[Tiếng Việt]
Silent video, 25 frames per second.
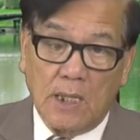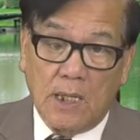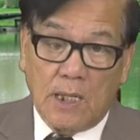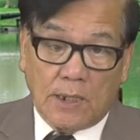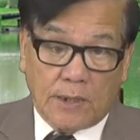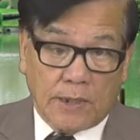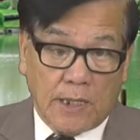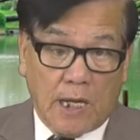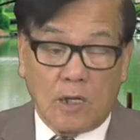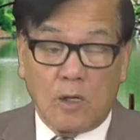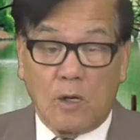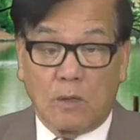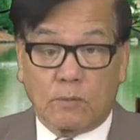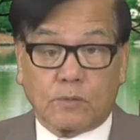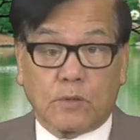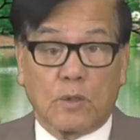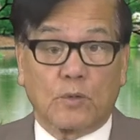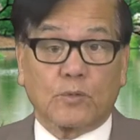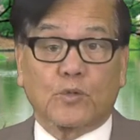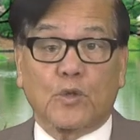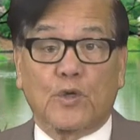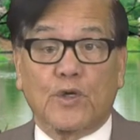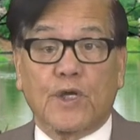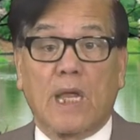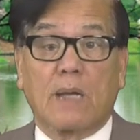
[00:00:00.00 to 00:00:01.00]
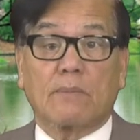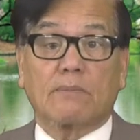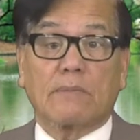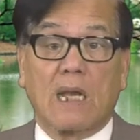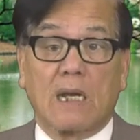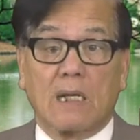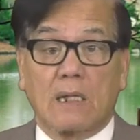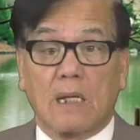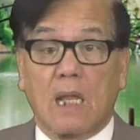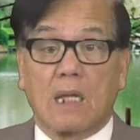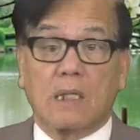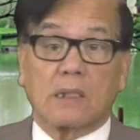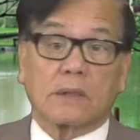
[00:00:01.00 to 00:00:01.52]
Đến lúc chúng tôi đem theo
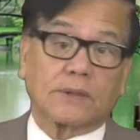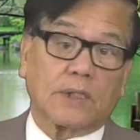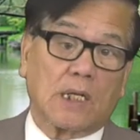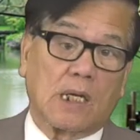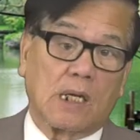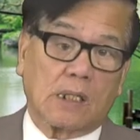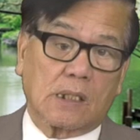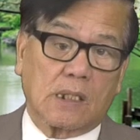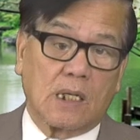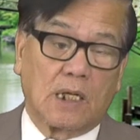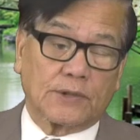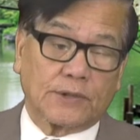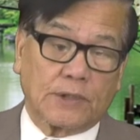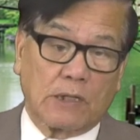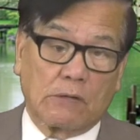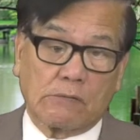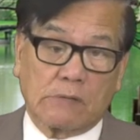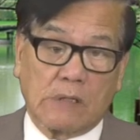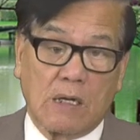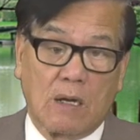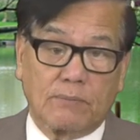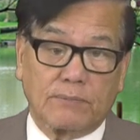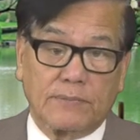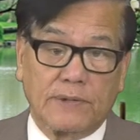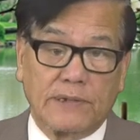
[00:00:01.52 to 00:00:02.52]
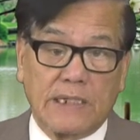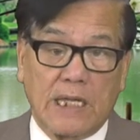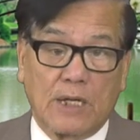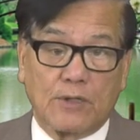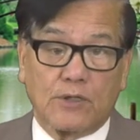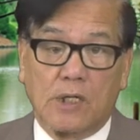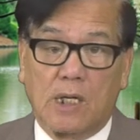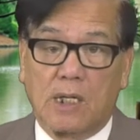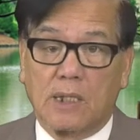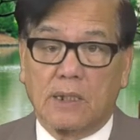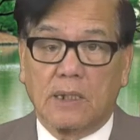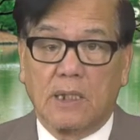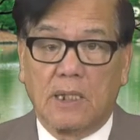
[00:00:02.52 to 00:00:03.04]
lá cờ Tàu Cộng đi ra
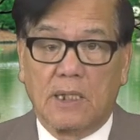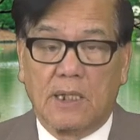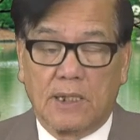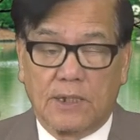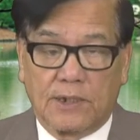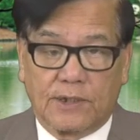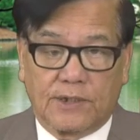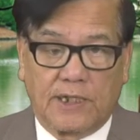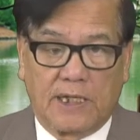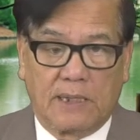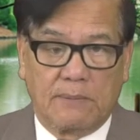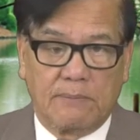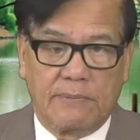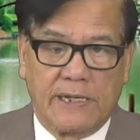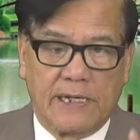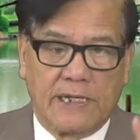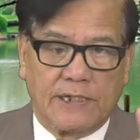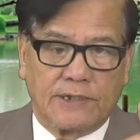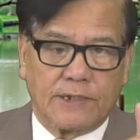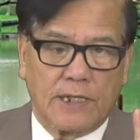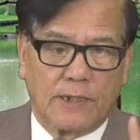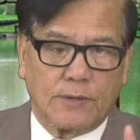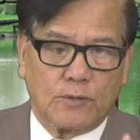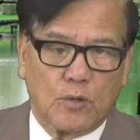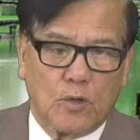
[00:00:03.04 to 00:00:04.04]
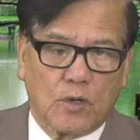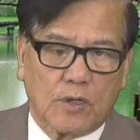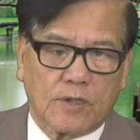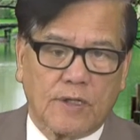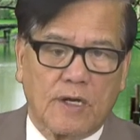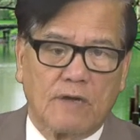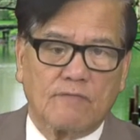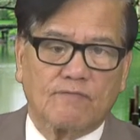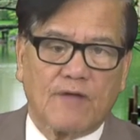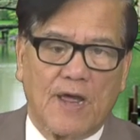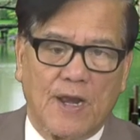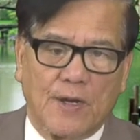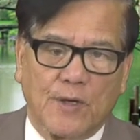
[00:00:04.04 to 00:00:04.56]
đường thì bị dân Ukraine
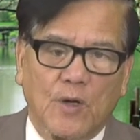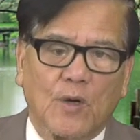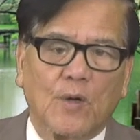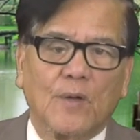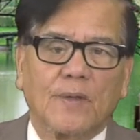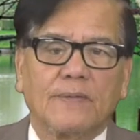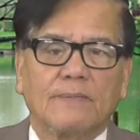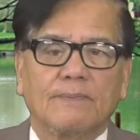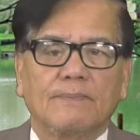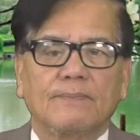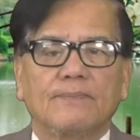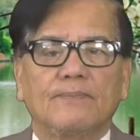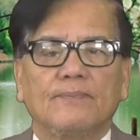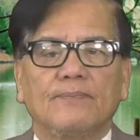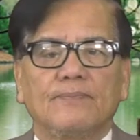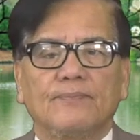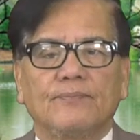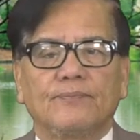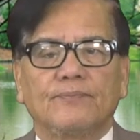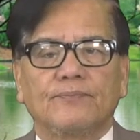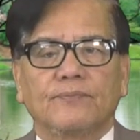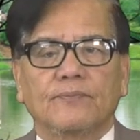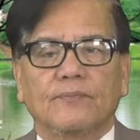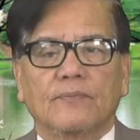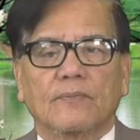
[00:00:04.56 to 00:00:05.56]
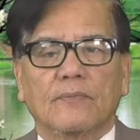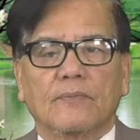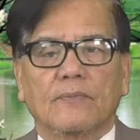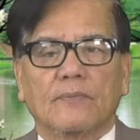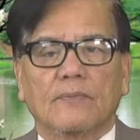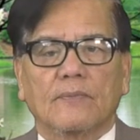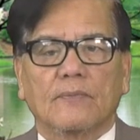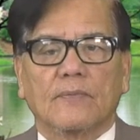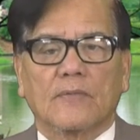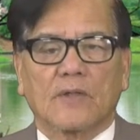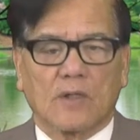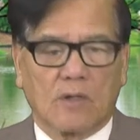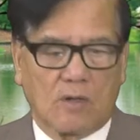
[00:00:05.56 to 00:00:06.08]
phản đối,
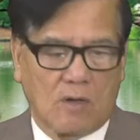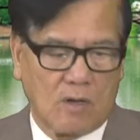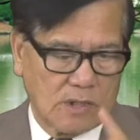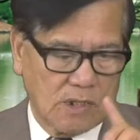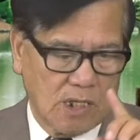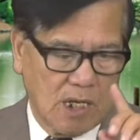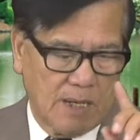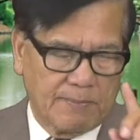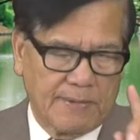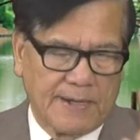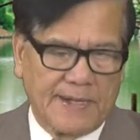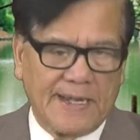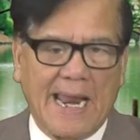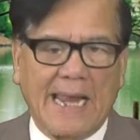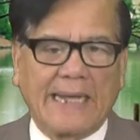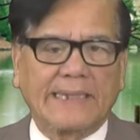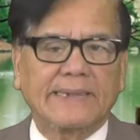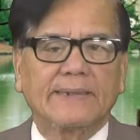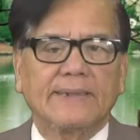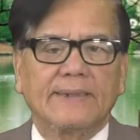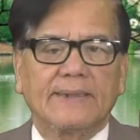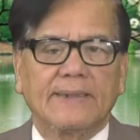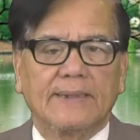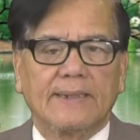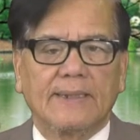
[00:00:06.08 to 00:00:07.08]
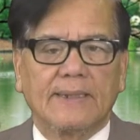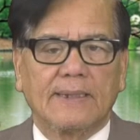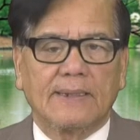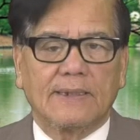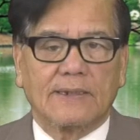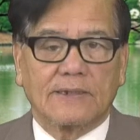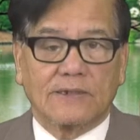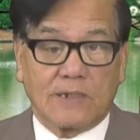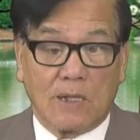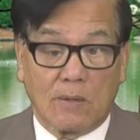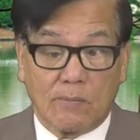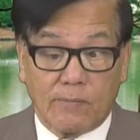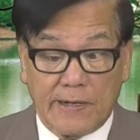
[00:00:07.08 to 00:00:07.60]
có người bị đánh,
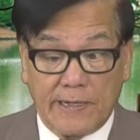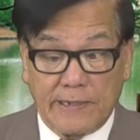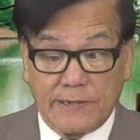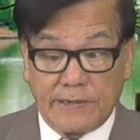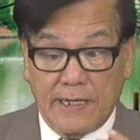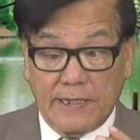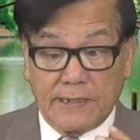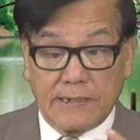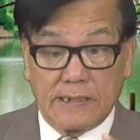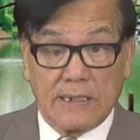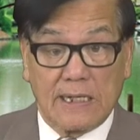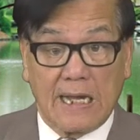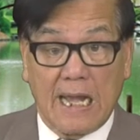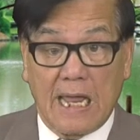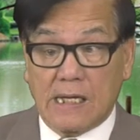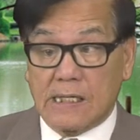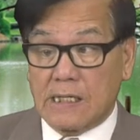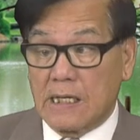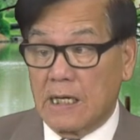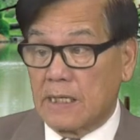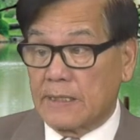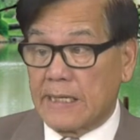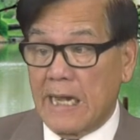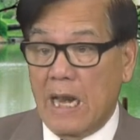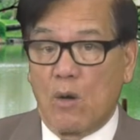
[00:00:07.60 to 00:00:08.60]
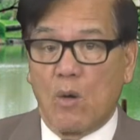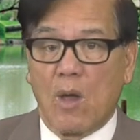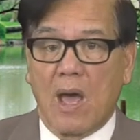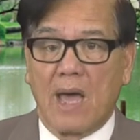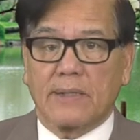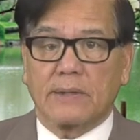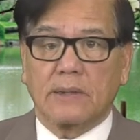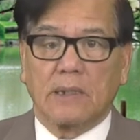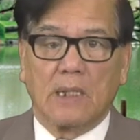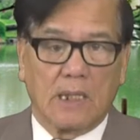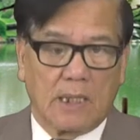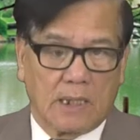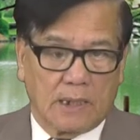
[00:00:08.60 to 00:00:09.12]
trong khi dân lá cờ Đài Loan
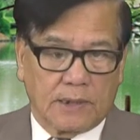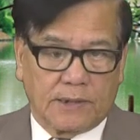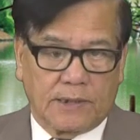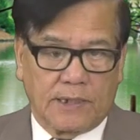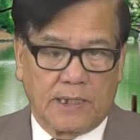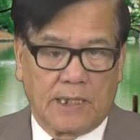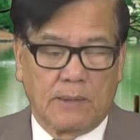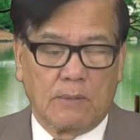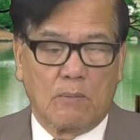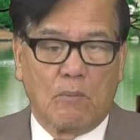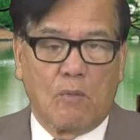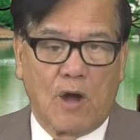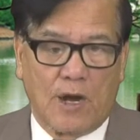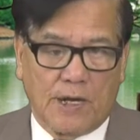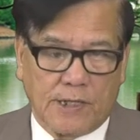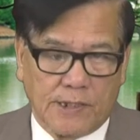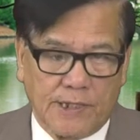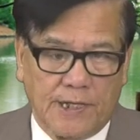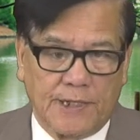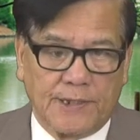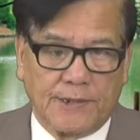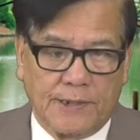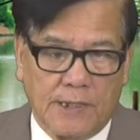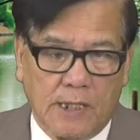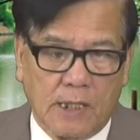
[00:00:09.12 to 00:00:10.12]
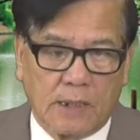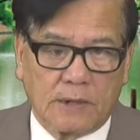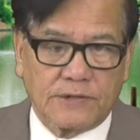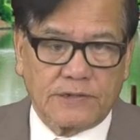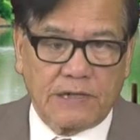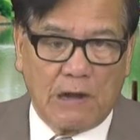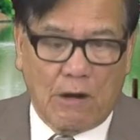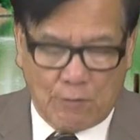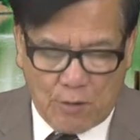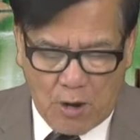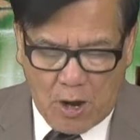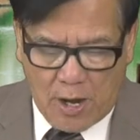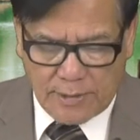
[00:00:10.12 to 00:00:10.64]
thì mọi người được
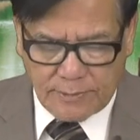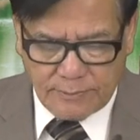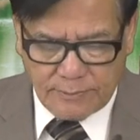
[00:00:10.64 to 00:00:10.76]
chào đón.